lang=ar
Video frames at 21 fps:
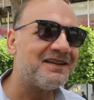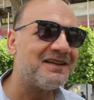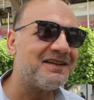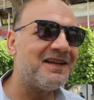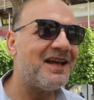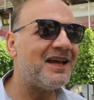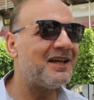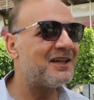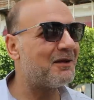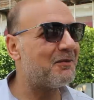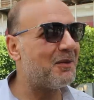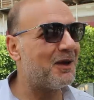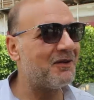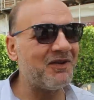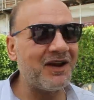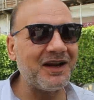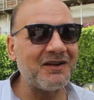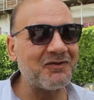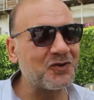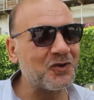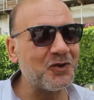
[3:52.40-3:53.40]
لا طبعا
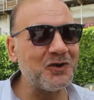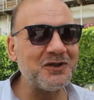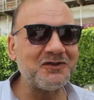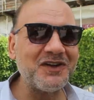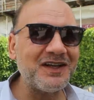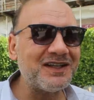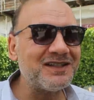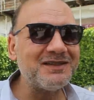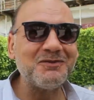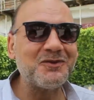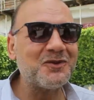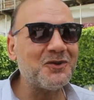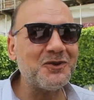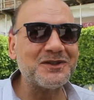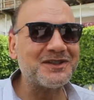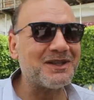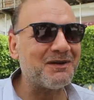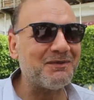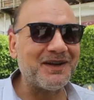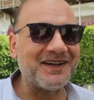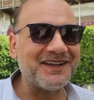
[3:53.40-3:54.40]
انا في تونس فلازم
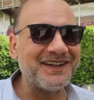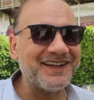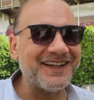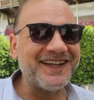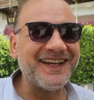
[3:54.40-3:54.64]
تونس طبعا